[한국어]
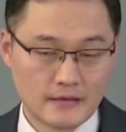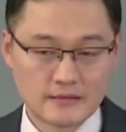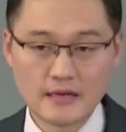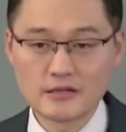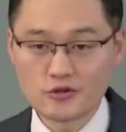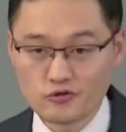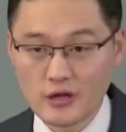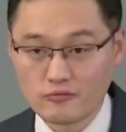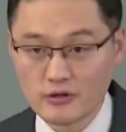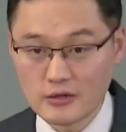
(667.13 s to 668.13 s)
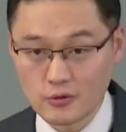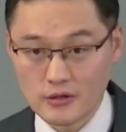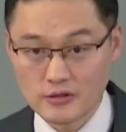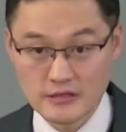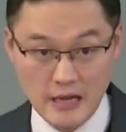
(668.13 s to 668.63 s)
그 당시 유대 문화
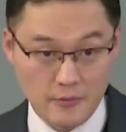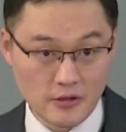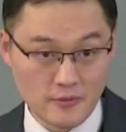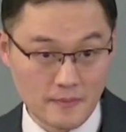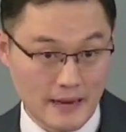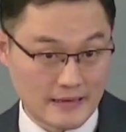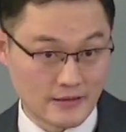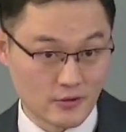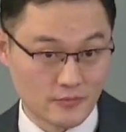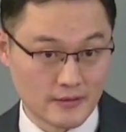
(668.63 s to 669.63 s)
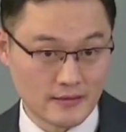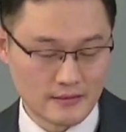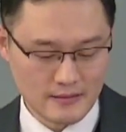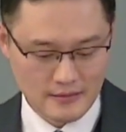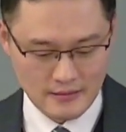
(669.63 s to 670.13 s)
속에서 세 번이면 많이 하는 겁니다.
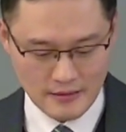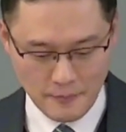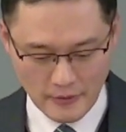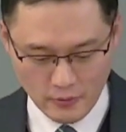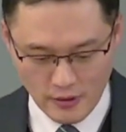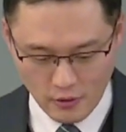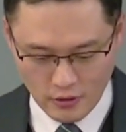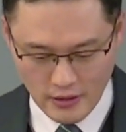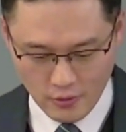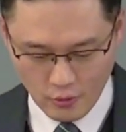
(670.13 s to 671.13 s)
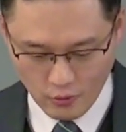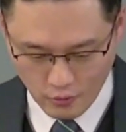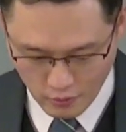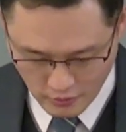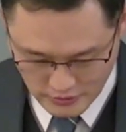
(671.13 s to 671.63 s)
근데 베드로가 거기에
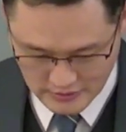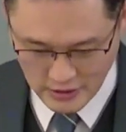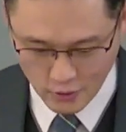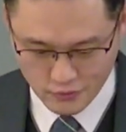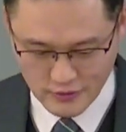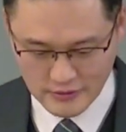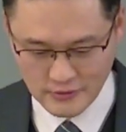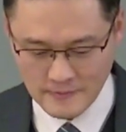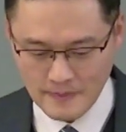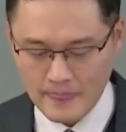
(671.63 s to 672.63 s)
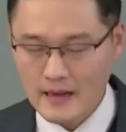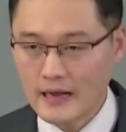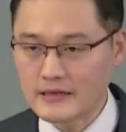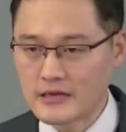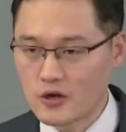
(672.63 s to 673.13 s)
제곱수로 하죠.
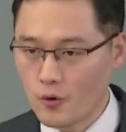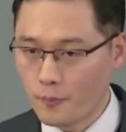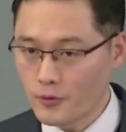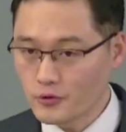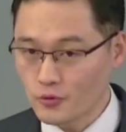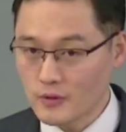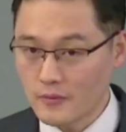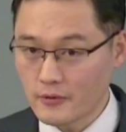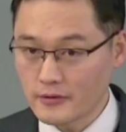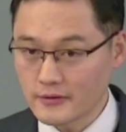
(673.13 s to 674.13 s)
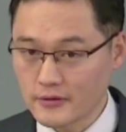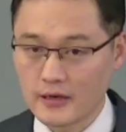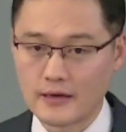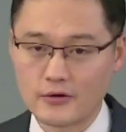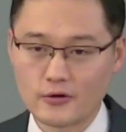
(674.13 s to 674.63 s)
한 일곱 번 정도 하면
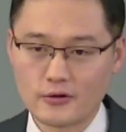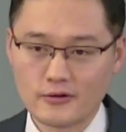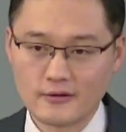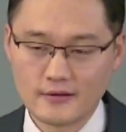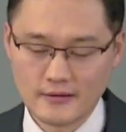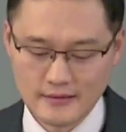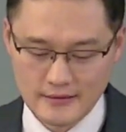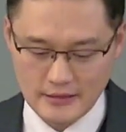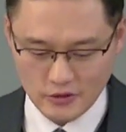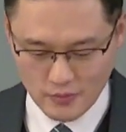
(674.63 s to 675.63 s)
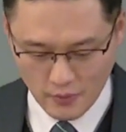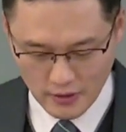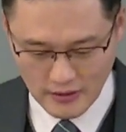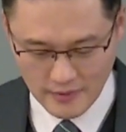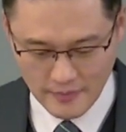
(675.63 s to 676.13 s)
될까요? 예수님
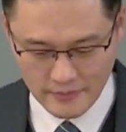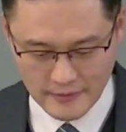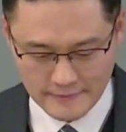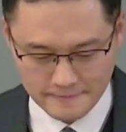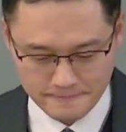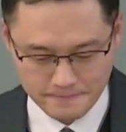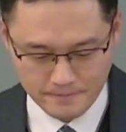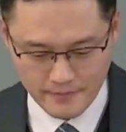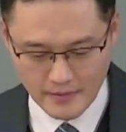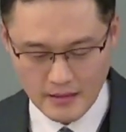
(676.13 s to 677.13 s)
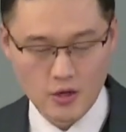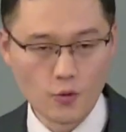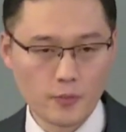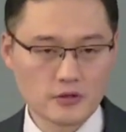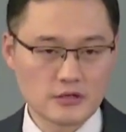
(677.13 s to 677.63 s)
뭐라고 대답합니까?
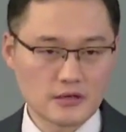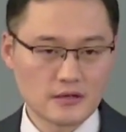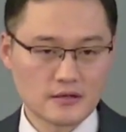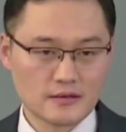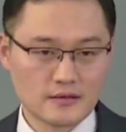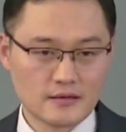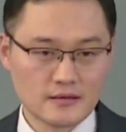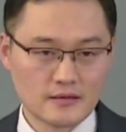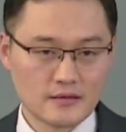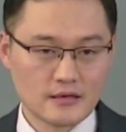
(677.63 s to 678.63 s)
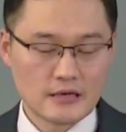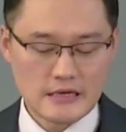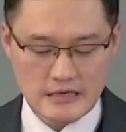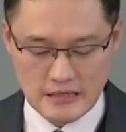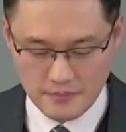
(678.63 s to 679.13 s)
일곱 번씩?
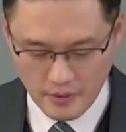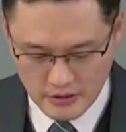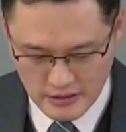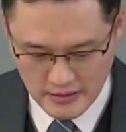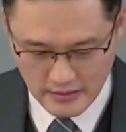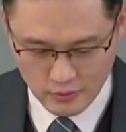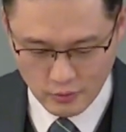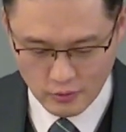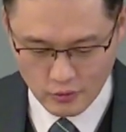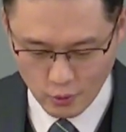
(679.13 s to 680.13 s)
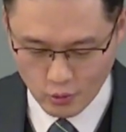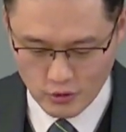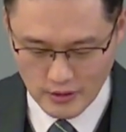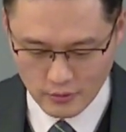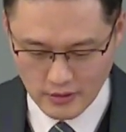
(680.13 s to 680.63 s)
일흔 번씩이라도
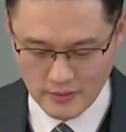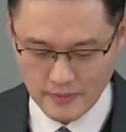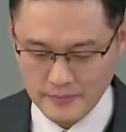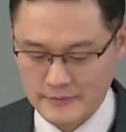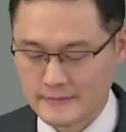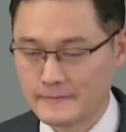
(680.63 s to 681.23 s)
용서라고 대답합니다.